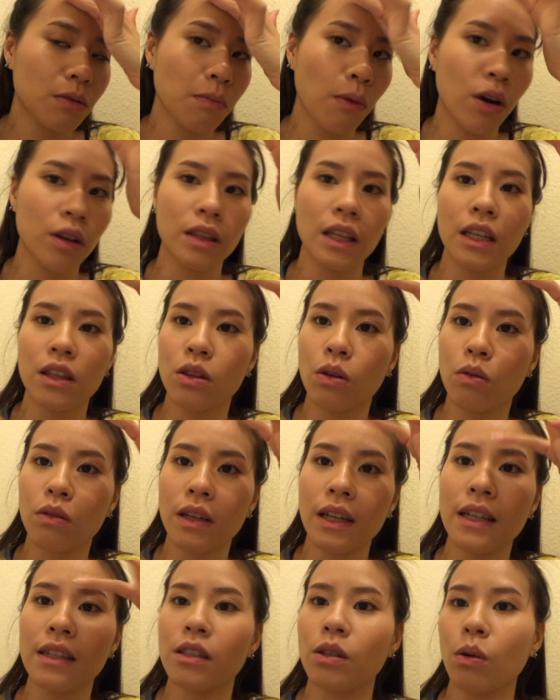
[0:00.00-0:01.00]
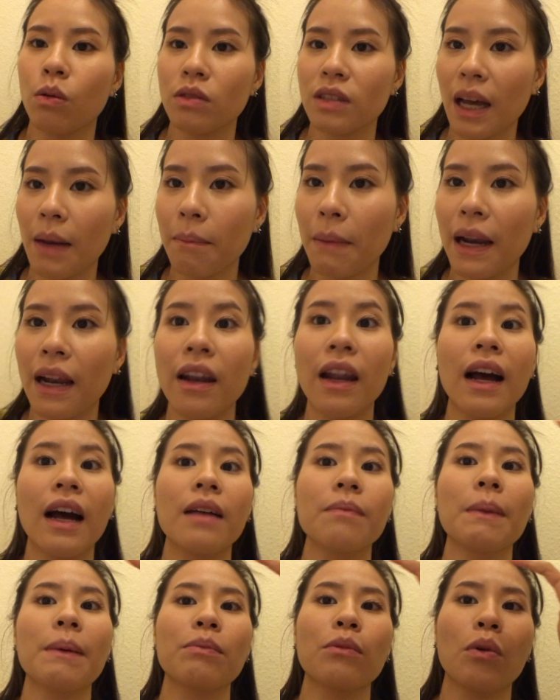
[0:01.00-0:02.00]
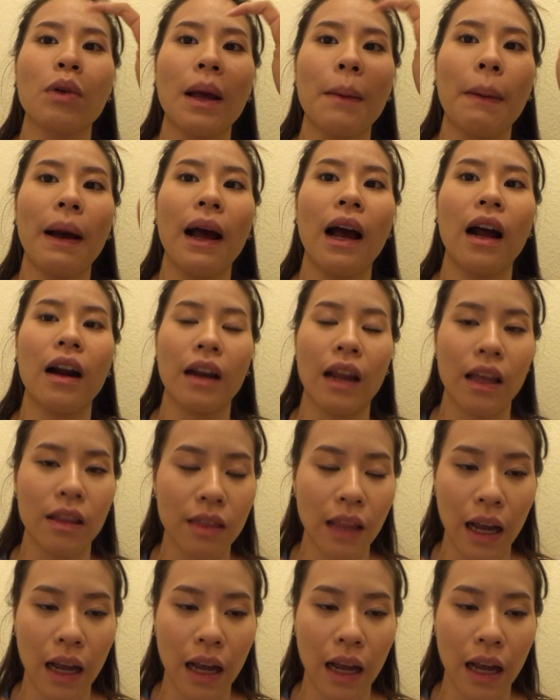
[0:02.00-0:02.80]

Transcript: ปกติตรงทีโซนตักไปแล้วนะคะแบบตรงหน้าผากเนี่ย